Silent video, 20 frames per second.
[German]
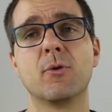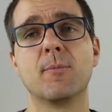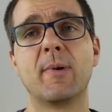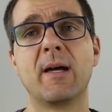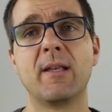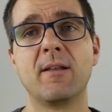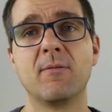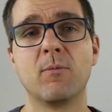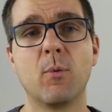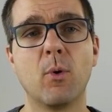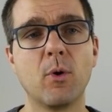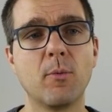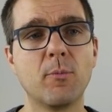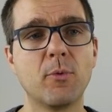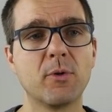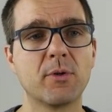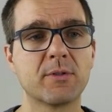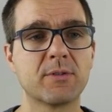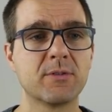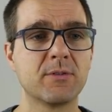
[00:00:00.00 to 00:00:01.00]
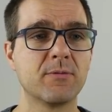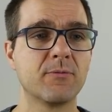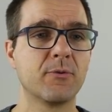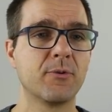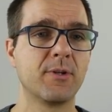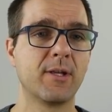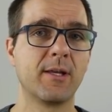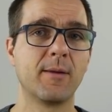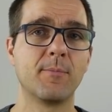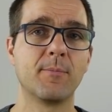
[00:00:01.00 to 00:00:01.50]
normale Wallbox
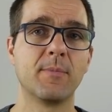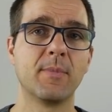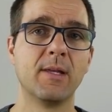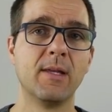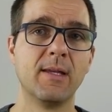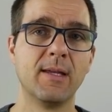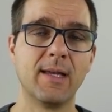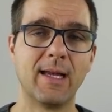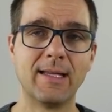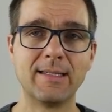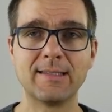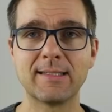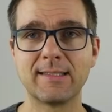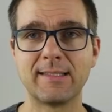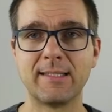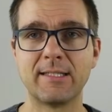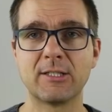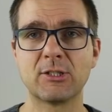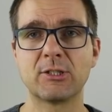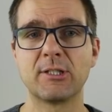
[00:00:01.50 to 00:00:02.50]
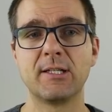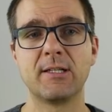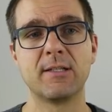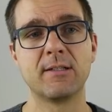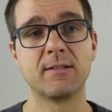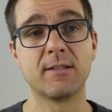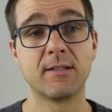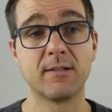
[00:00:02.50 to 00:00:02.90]
von einem anderen Hersteller,